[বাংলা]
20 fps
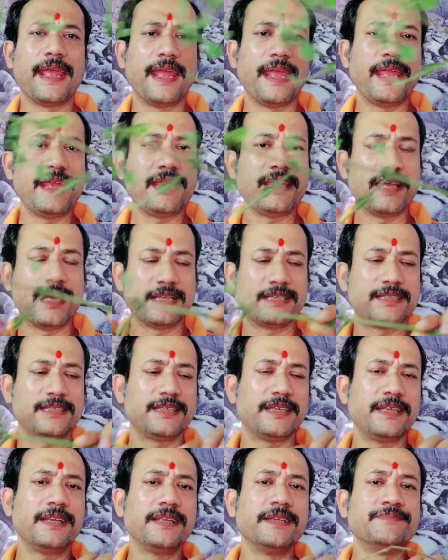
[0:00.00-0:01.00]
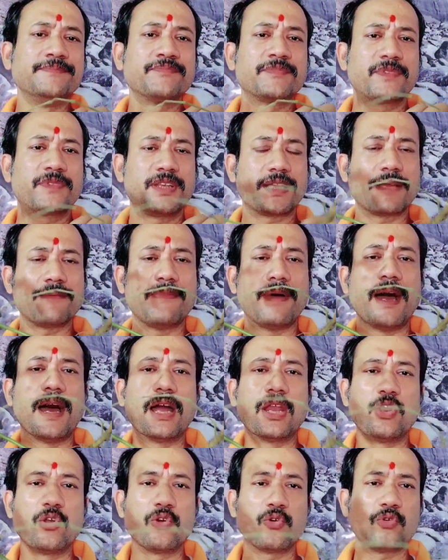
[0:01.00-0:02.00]
এই গাছের তাকে
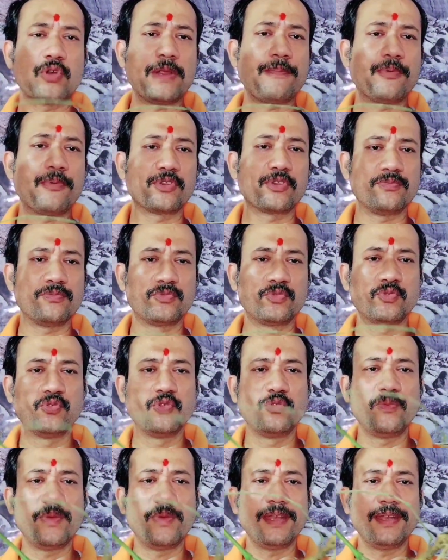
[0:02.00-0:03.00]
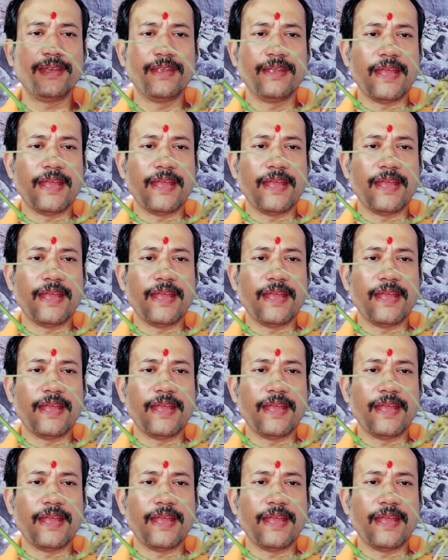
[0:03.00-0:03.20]
ভালো করে প্রথম তুলবেন